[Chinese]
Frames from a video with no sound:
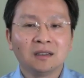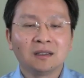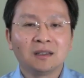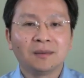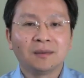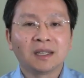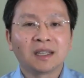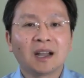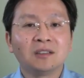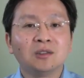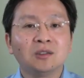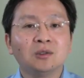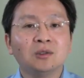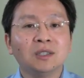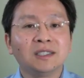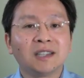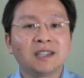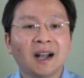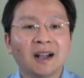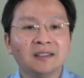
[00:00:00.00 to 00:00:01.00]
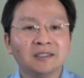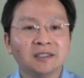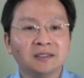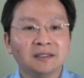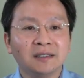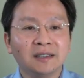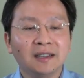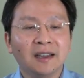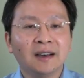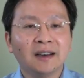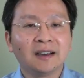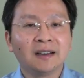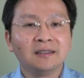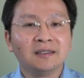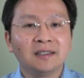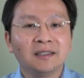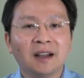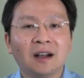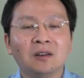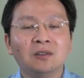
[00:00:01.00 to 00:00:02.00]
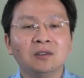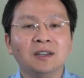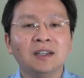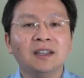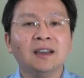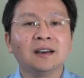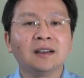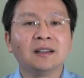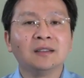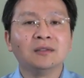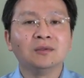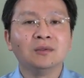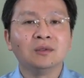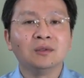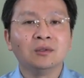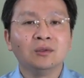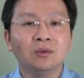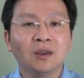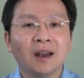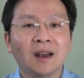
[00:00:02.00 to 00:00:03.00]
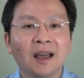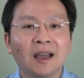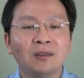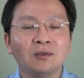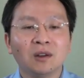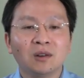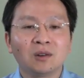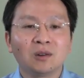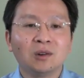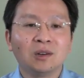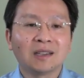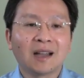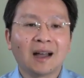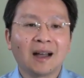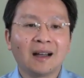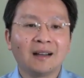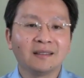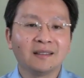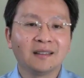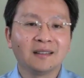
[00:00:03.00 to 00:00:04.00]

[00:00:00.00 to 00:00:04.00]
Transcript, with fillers: 那么它就会产生裂痕，然后裂痕越来越扩大。